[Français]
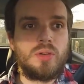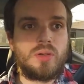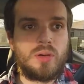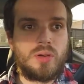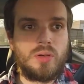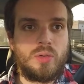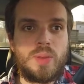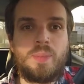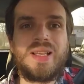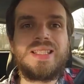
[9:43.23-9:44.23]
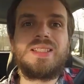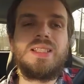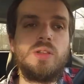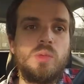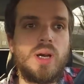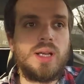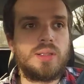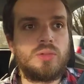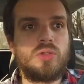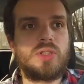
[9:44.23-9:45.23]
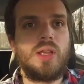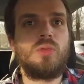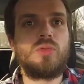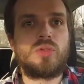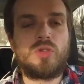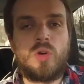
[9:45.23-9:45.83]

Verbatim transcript: on n'est pas si loin de ce qu'annonce